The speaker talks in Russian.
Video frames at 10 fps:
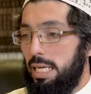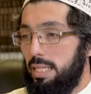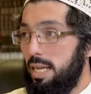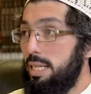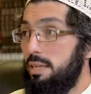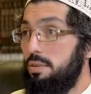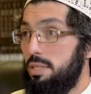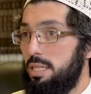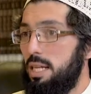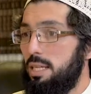И третий вид
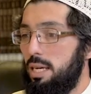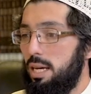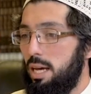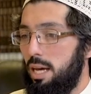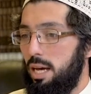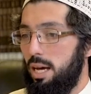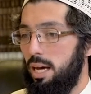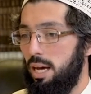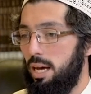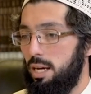сделки,
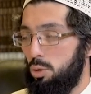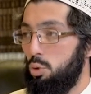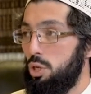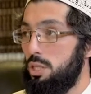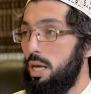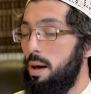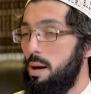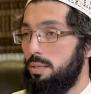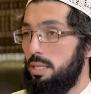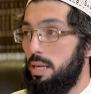а, который
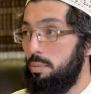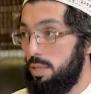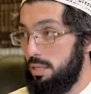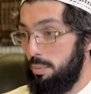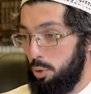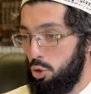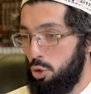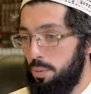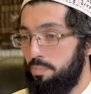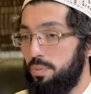за, за, за, за
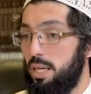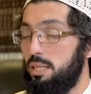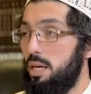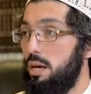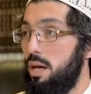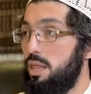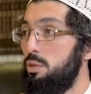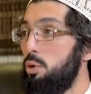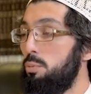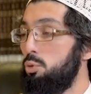запрещен, это
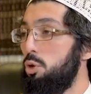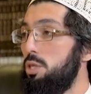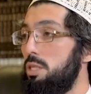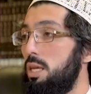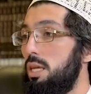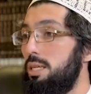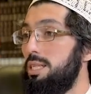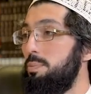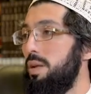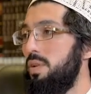зульм, то есть
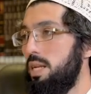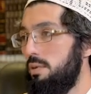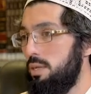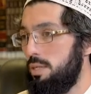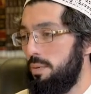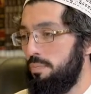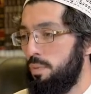несправедливость.